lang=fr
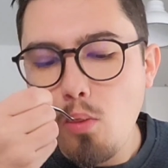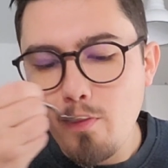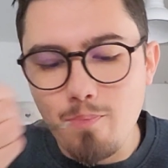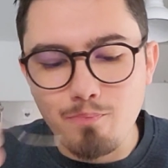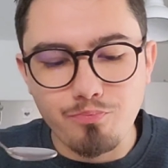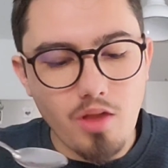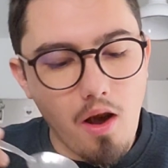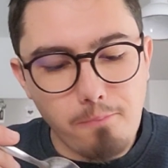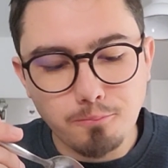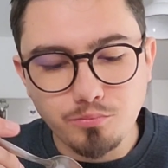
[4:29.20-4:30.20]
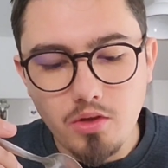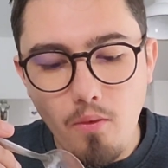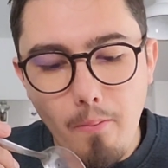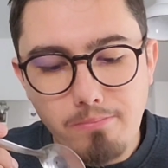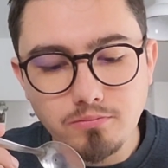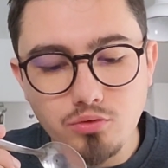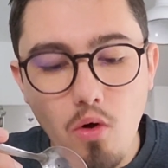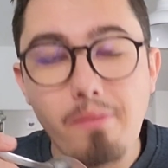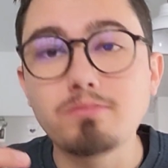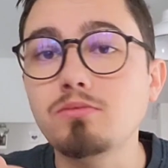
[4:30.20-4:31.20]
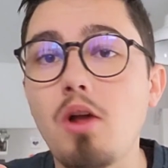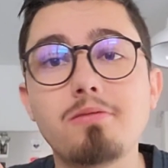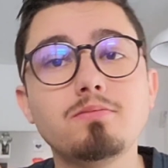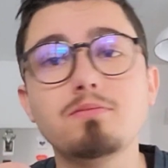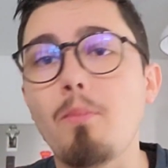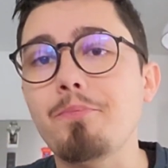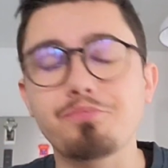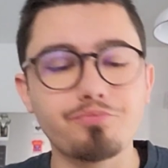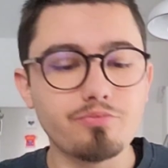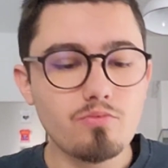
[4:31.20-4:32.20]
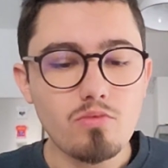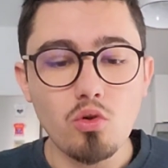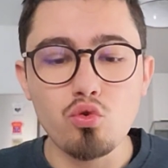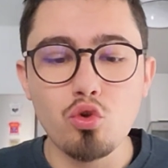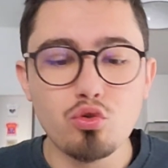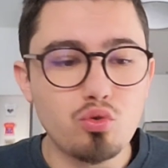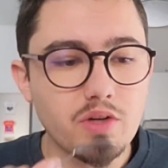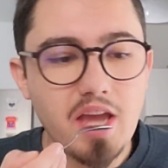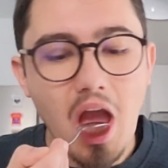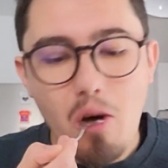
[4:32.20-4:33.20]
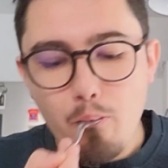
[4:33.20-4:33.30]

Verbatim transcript: Hmm. Oh. une tuerie.